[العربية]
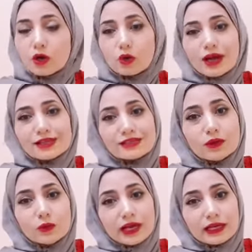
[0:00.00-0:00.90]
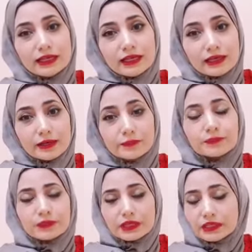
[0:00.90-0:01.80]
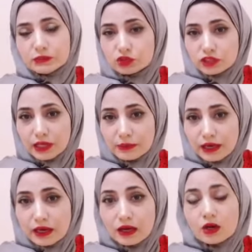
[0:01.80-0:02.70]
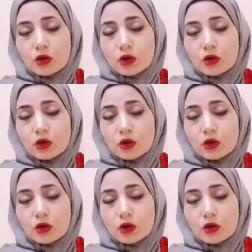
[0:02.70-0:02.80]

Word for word: وحسوي عليها يعني متابعه